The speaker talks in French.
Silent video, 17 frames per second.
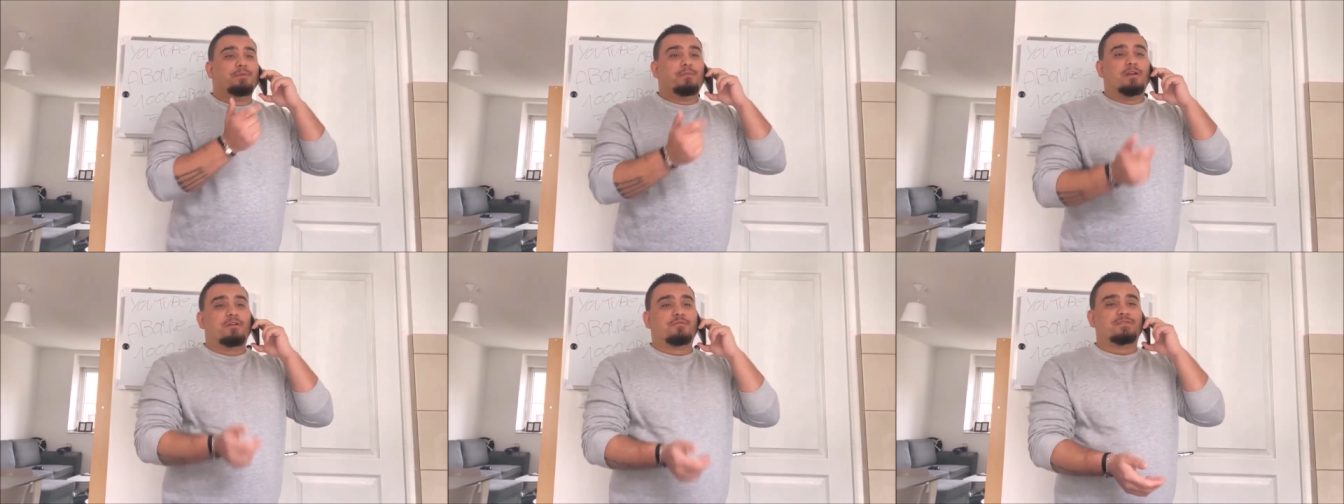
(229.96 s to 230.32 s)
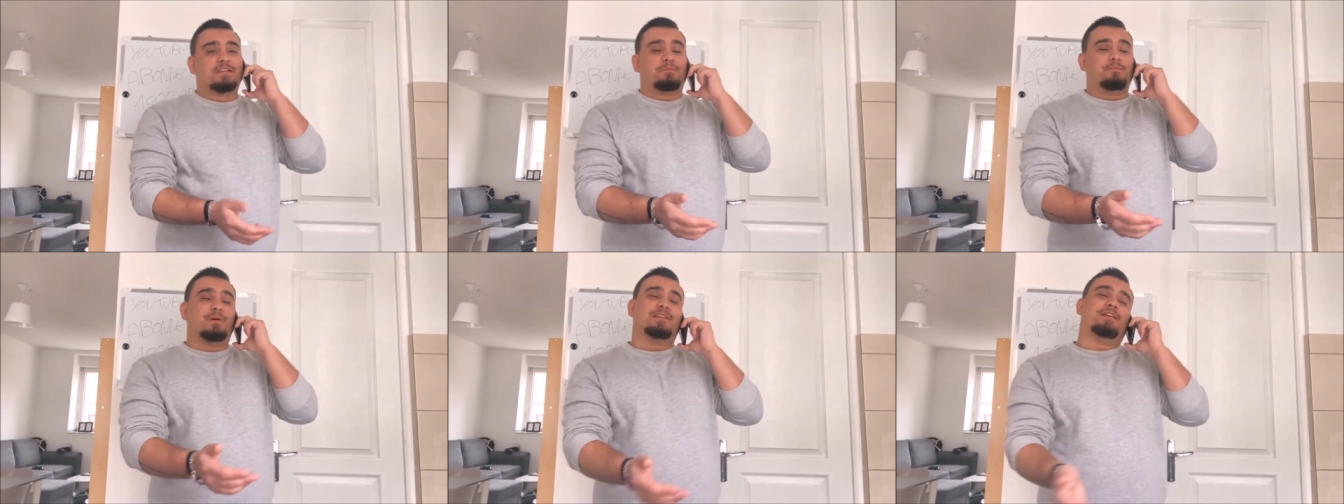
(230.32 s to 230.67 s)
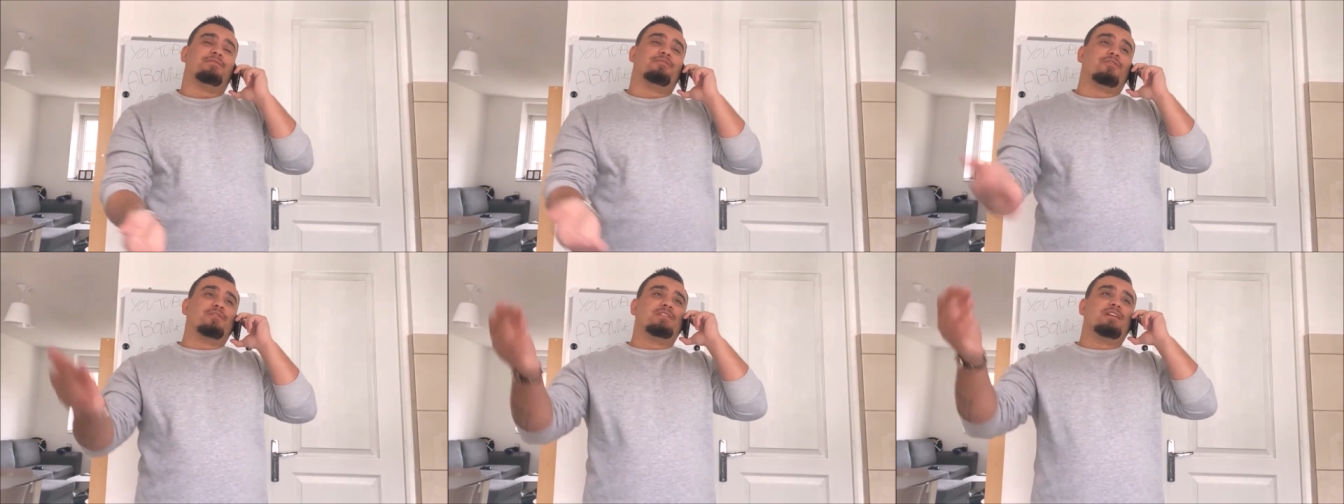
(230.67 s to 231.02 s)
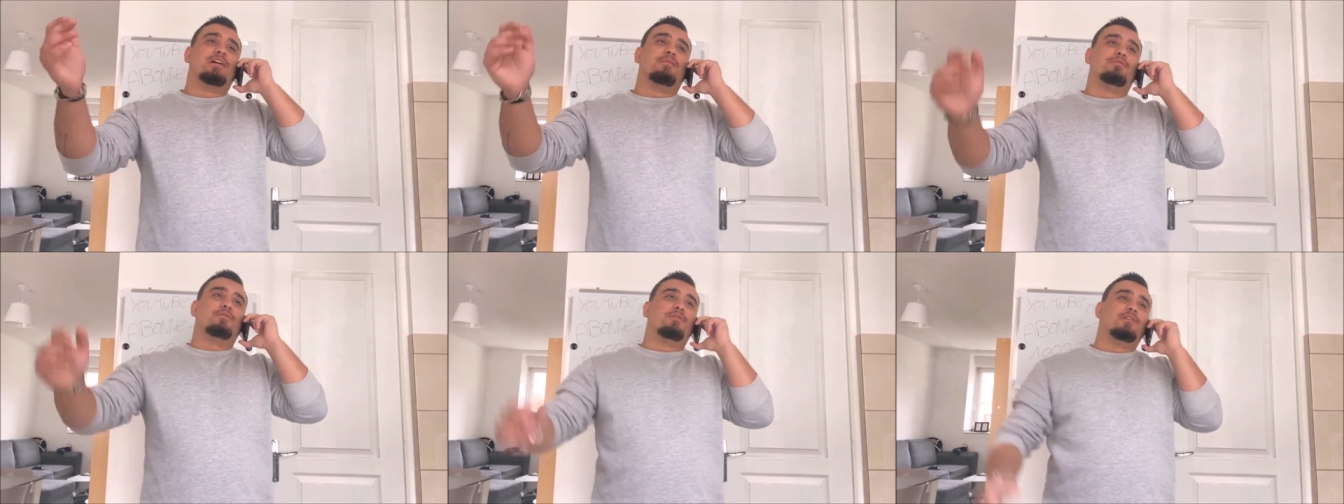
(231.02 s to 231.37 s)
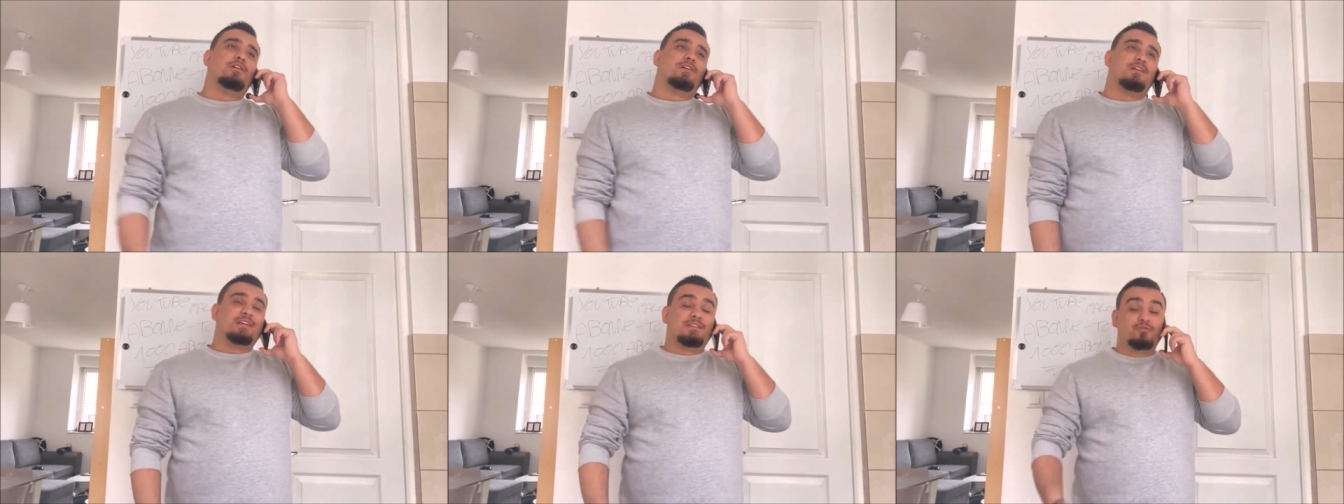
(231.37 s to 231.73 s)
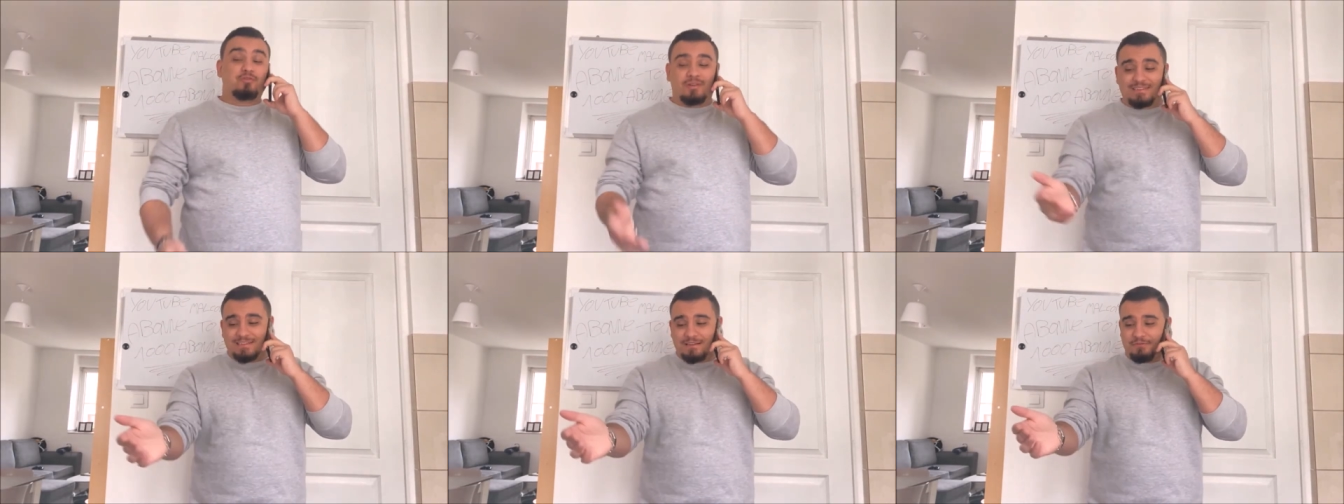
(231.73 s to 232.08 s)
oui, mais là vous êtes pas défendable là.
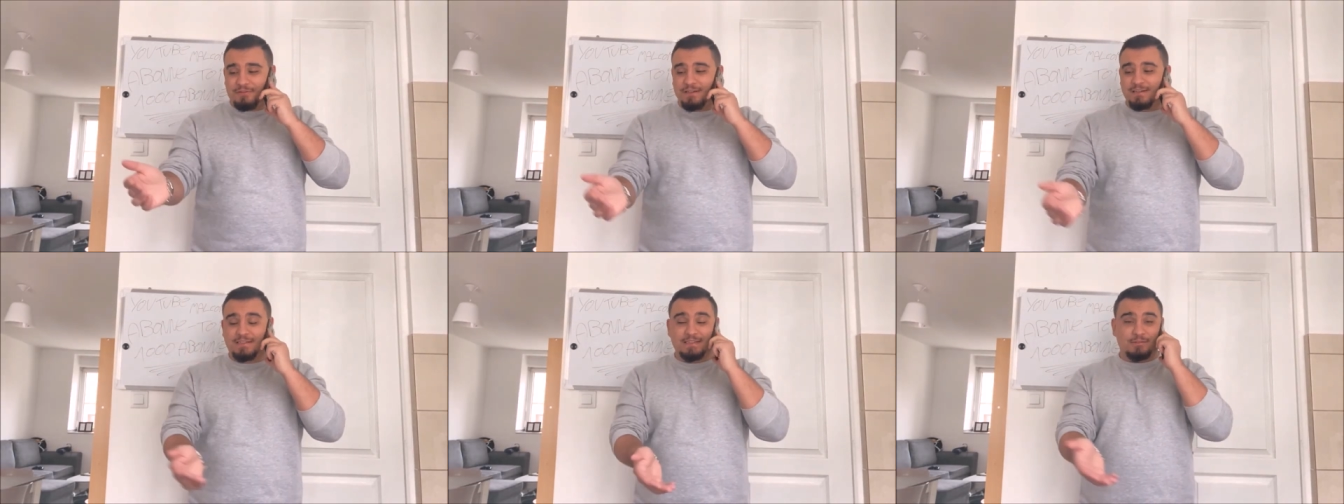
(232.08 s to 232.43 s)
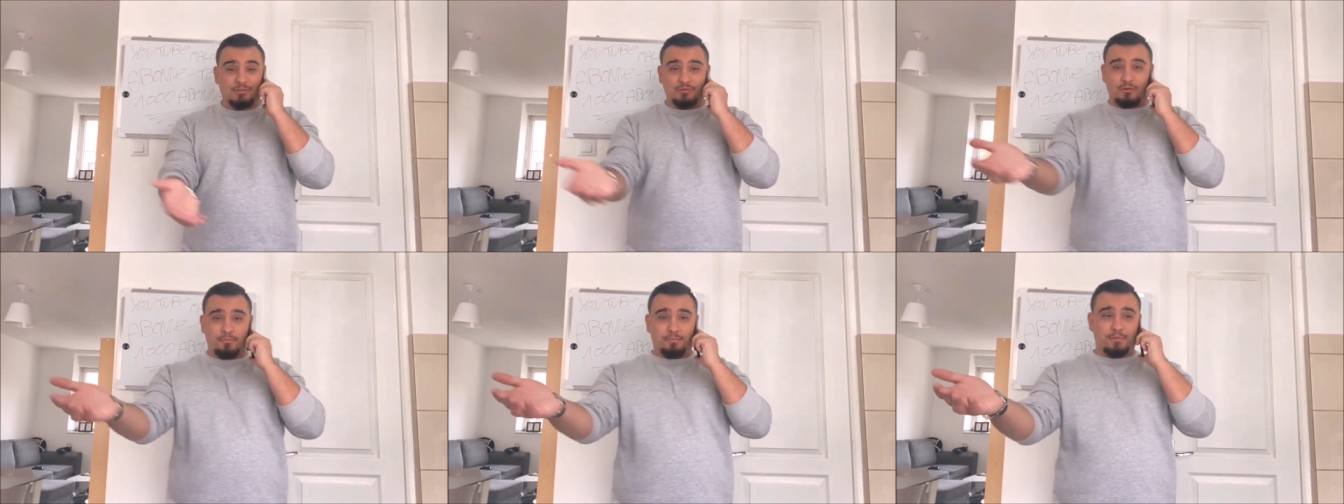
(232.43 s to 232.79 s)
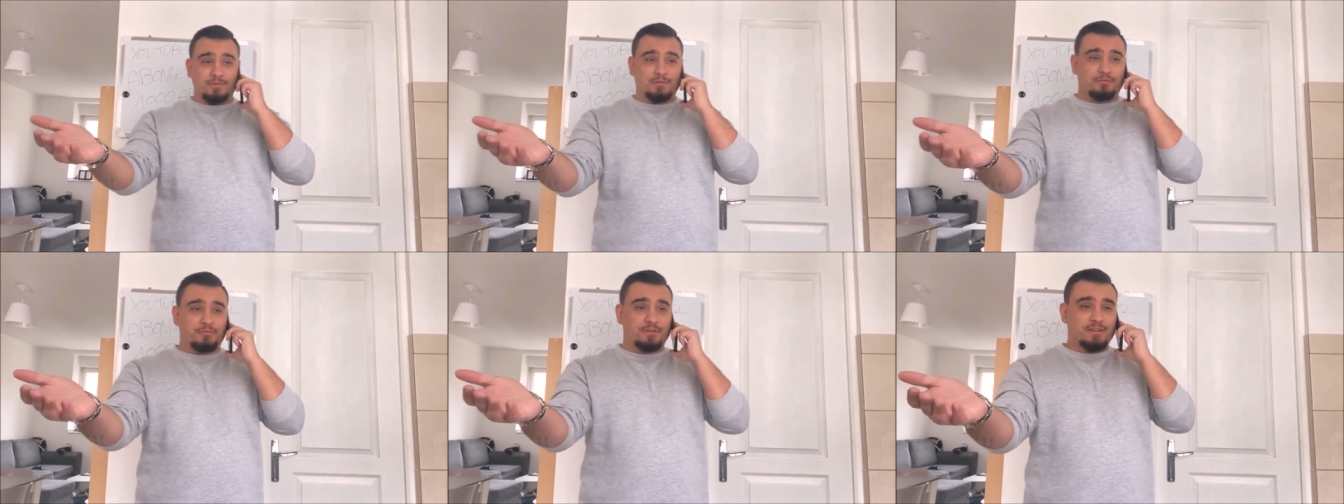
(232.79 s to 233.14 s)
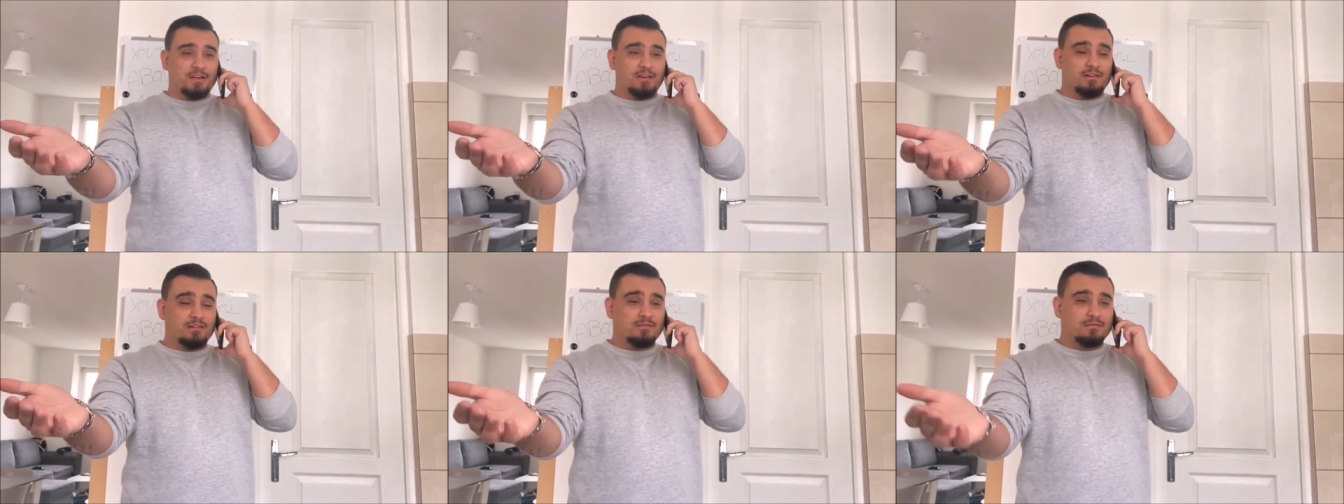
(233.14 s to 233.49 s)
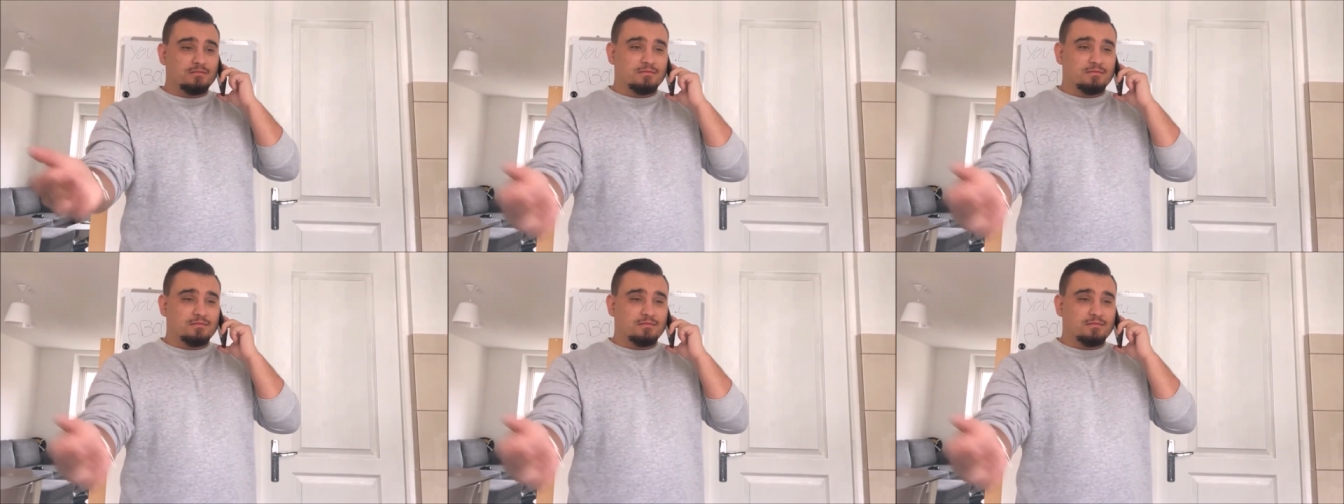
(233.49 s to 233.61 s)
Et toi Zafil, qu'est-ce que tu en penses au final